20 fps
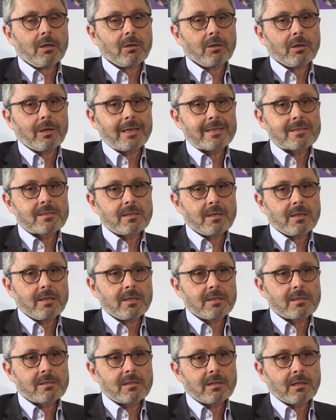Euh,
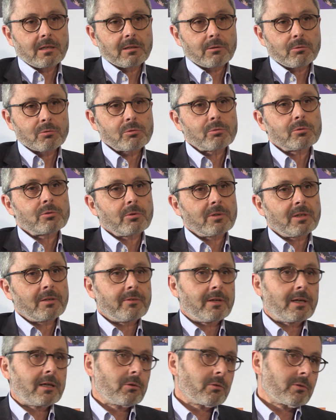STX, la construction navale,